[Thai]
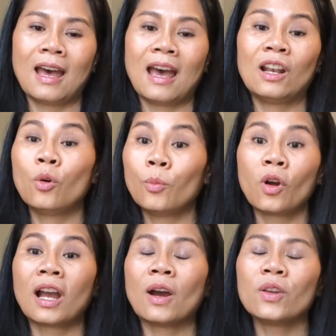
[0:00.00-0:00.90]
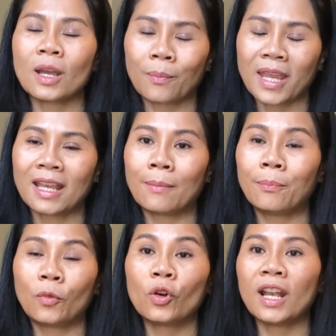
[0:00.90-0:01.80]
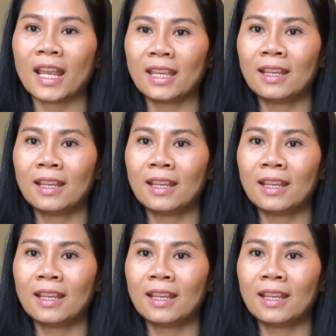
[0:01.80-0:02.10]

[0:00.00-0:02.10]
อารมณ์ของเขาอยากไปกับคนใด